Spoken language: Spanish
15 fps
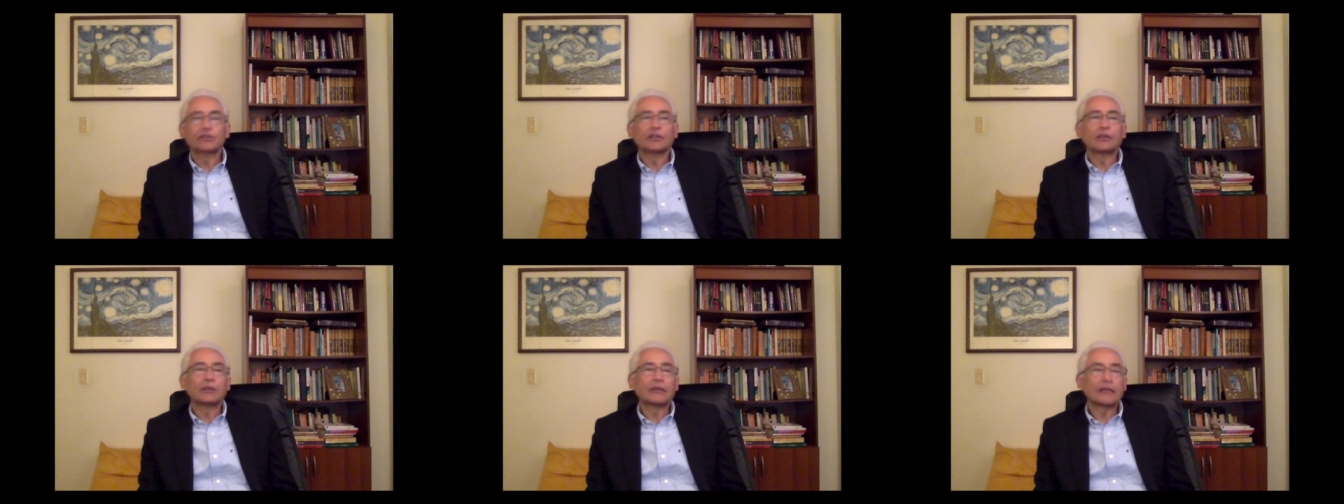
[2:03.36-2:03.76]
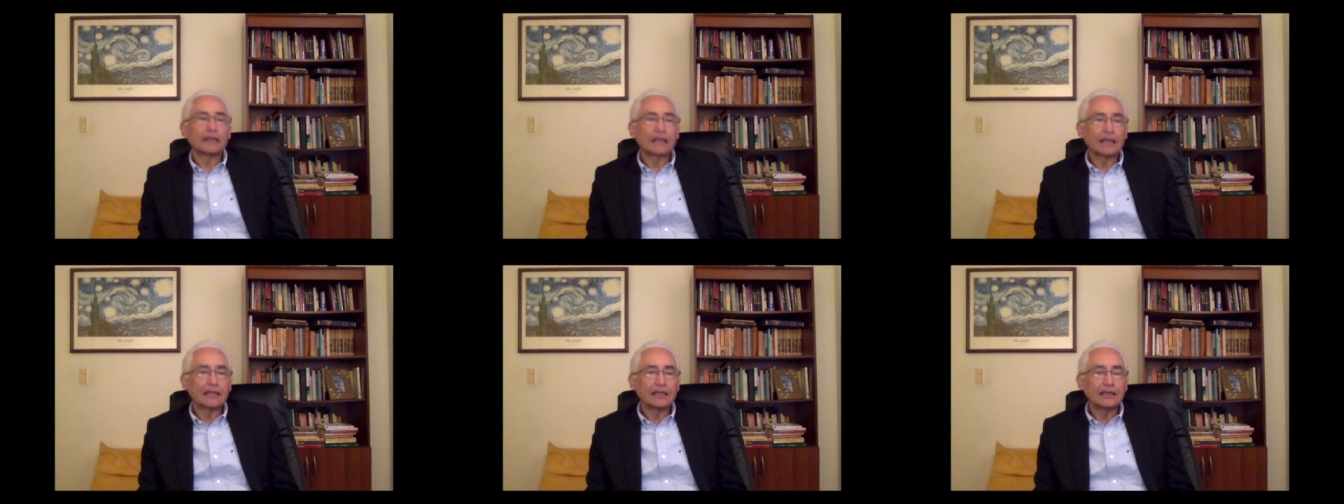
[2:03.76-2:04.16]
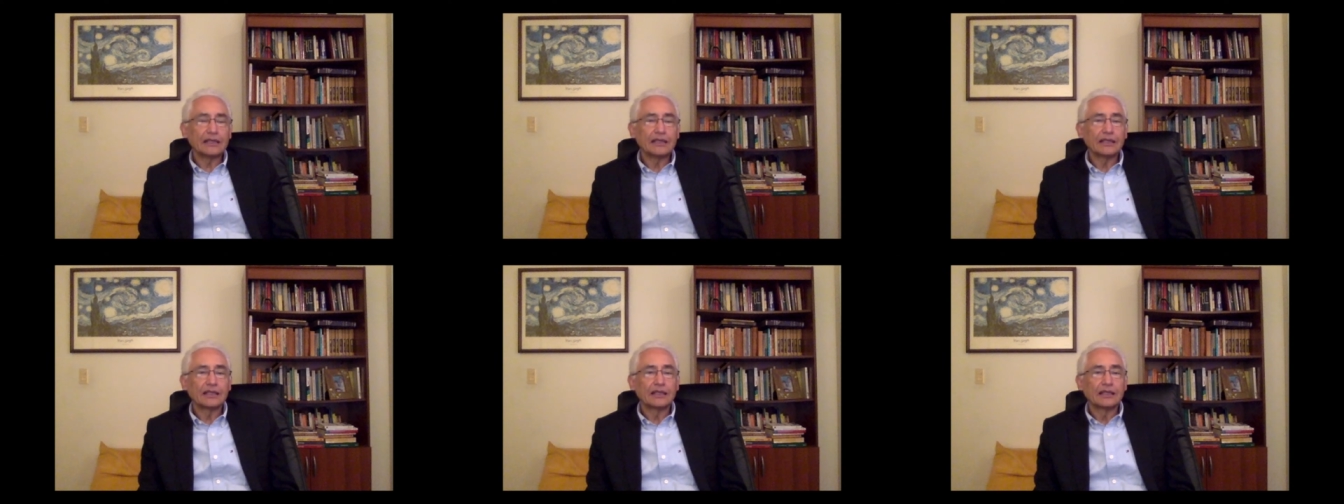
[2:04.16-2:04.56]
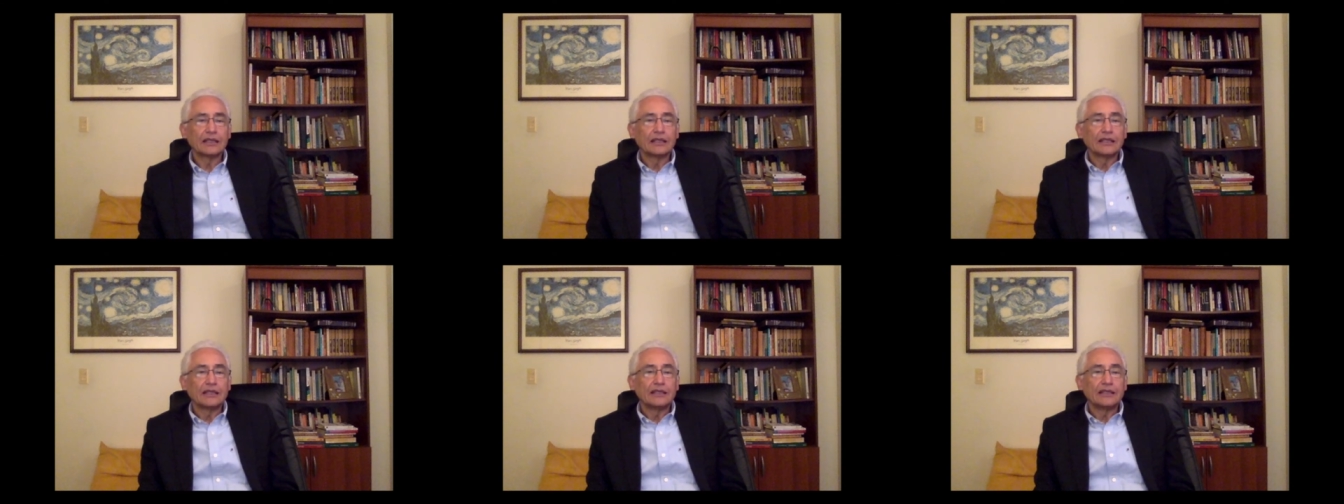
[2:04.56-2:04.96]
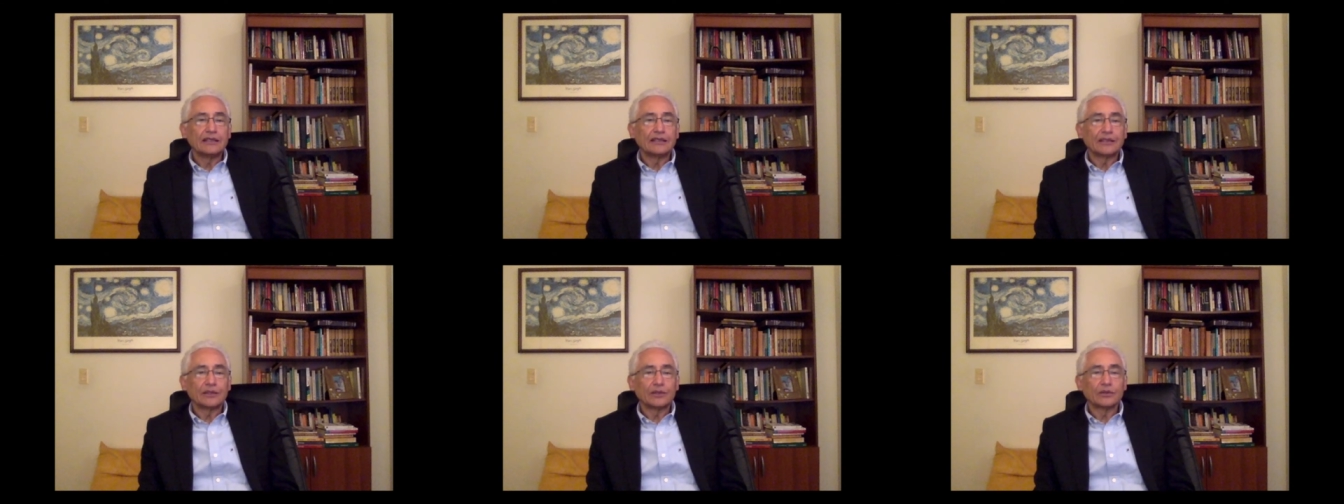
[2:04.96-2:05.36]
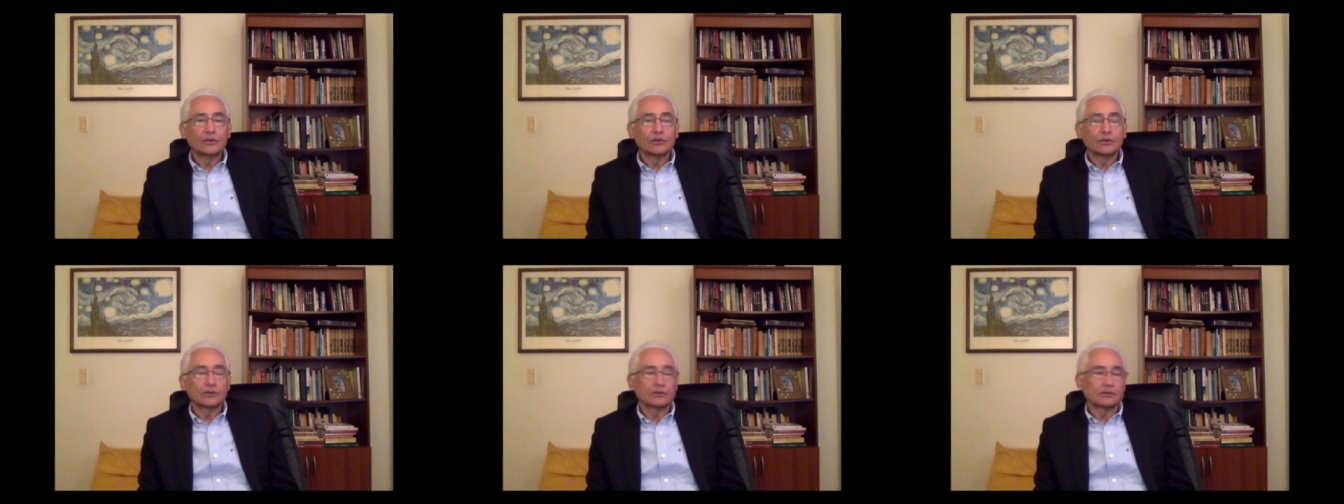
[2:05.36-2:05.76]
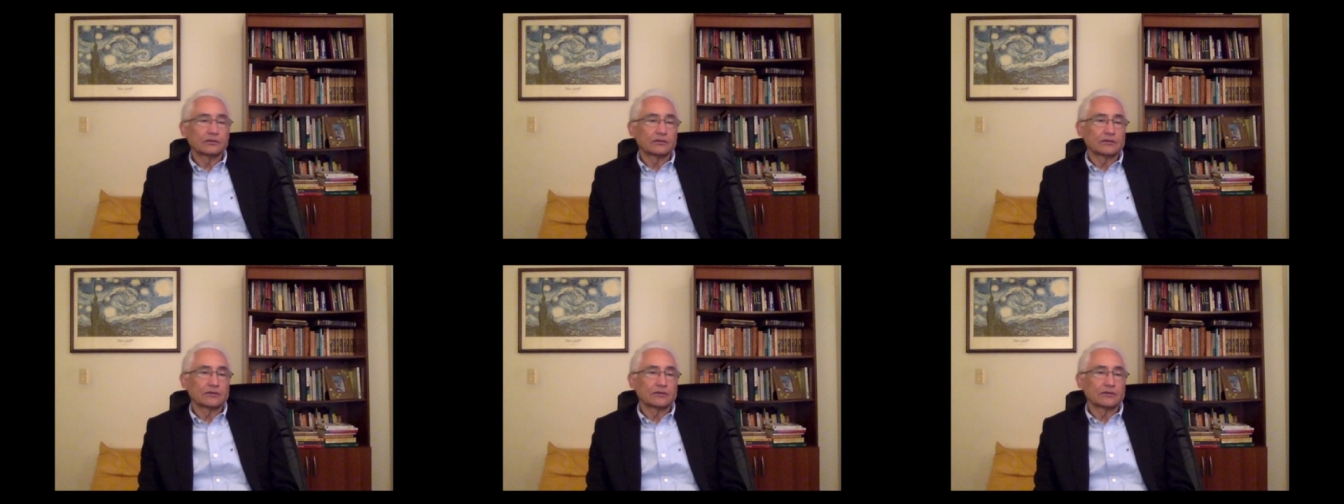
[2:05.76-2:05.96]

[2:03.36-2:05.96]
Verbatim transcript: de América Latina, y segundo,